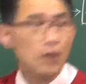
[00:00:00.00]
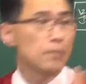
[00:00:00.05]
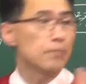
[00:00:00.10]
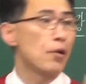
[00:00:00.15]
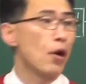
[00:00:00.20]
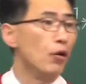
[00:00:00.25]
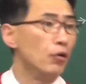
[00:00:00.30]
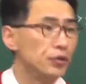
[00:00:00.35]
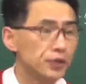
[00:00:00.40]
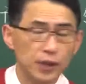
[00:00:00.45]

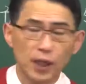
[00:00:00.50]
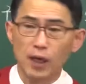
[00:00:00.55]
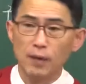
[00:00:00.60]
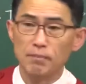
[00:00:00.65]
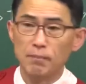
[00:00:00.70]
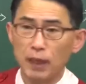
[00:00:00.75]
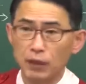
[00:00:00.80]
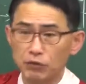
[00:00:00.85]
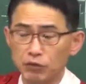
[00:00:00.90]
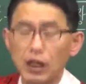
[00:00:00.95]

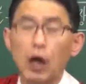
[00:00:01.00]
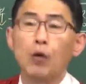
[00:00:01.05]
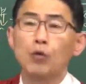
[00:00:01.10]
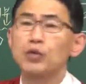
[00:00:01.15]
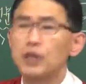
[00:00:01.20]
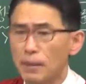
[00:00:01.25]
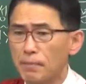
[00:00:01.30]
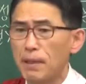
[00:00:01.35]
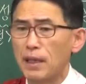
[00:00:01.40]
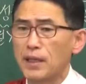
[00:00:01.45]
명사란 말도
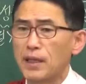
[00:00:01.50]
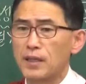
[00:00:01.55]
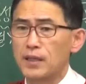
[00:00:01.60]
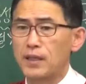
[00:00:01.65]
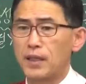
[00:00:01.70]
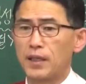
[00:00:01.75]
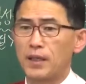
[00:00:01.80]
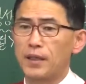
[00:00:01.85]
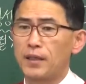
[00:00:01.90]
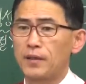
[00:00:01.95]
나온단 말이야,
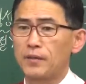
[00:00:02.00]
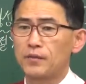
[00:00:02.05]
이게.